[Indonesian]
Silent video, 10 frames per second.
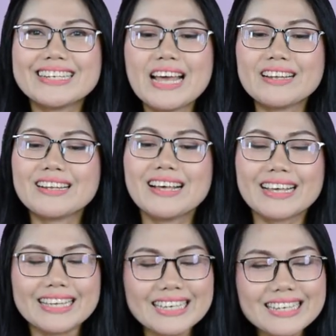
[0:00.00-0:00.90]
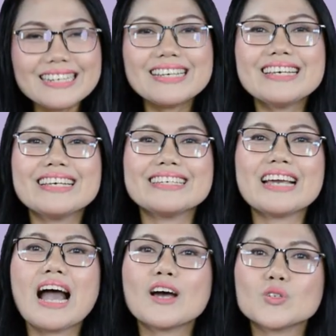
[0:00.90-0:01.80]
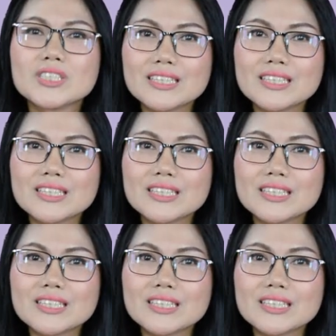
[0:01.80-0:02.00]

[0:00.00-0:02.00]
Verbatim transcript: dan ini yang harus